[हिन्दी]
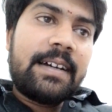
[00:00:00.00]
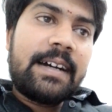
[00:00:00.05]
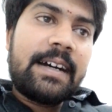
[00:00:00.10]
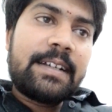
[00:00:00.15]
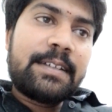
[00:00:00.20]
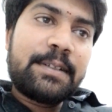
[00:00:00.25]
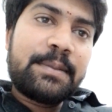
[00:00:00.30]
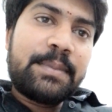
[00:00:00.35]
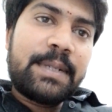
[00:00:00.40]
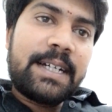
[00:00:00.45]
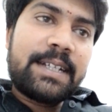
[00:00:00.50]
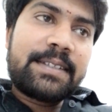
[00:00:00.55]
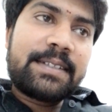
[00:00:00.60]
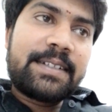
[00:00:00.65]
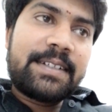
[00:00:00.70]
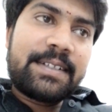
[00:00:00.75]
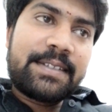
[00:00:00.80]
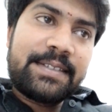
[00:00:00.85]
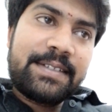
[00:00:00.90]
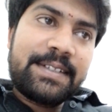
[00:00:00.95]
आज हम बात
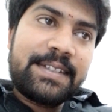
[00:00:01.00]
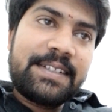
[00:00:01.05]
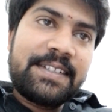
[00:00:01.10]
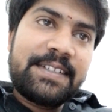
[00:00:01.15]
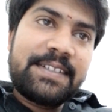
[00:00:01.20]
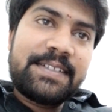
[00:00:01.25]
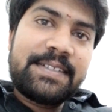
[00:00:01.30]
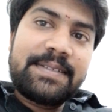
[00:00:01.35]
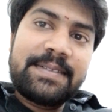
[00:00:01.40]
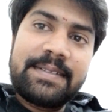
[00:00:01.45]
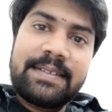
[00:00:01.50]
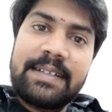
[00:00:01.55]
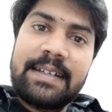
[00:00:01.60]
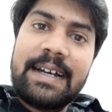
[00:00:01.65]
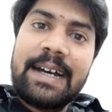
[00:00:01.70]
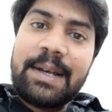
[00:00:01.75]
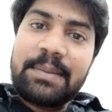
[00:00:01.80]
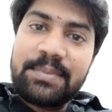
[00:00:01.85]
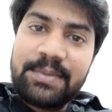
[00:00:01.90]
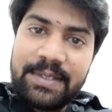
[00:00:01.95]
करते हैं
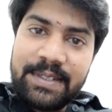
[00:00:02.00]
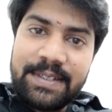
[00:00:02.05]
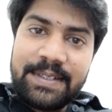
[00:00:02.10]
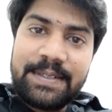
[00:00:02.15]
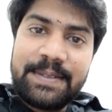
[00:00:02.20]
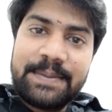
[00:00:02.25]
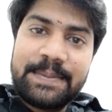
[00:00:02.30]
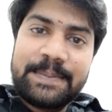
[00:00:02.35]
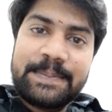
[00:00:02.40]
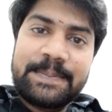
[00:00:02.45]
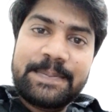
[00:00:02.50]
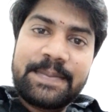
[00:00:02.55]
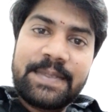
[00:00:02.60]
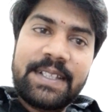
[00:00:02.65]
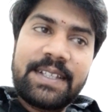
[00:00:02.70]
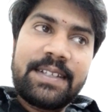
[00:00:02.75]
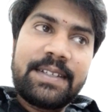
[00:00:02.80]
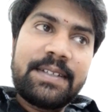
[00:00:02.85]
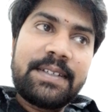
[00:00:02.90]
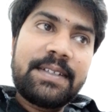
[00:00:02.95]
आपसे
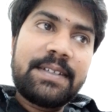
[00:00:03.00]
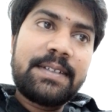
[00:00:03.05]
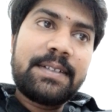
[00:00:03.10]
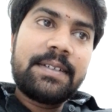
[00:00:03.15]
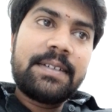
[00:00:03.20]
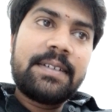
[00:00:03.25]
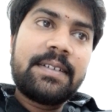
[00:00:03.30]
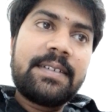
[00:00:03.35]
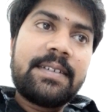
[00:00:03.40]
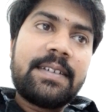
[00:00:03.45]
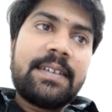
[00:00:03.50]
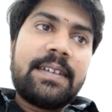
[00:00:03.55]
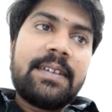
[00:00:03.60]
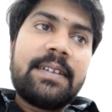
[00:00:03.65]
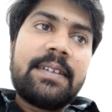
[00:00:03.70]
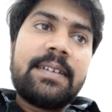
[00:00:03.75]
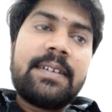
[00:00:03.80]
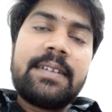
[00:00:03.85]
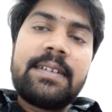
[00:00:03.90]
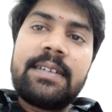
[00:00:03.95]
कि
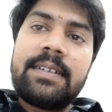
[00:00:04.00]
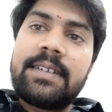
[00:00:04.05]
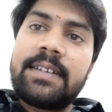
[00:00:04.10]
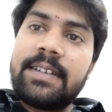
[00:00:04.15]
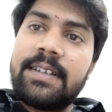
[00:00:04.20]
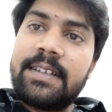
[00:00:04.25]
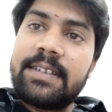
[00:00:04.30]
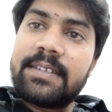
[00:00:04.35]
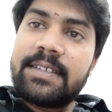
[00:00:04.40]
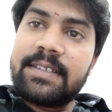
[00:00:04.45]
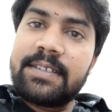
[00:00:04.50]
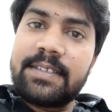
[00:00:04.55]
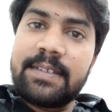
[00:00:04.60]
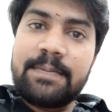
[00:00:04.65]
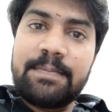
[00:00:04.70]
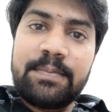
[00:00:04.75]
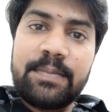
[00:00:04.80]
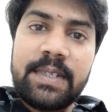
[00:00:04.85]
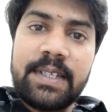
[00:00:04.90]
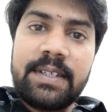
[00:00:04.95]

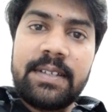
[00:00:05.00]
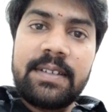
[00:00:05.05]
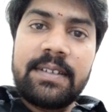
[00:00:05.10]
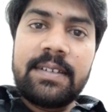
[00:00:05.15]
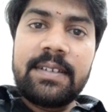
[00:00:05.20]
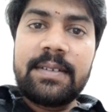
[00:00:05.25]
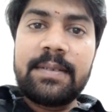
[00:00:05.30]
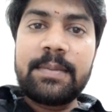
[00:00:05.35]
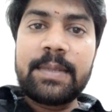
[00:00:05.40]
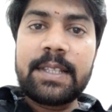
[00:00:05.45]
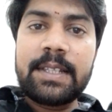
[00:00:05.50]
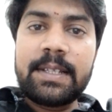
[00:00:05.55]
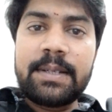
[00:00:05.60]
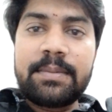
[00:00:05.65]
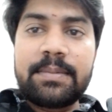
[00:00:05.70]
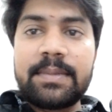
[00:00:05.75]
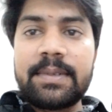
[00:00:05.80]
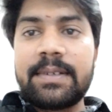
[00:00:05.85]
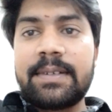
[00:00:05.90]
रिलेशनशिप में मतलब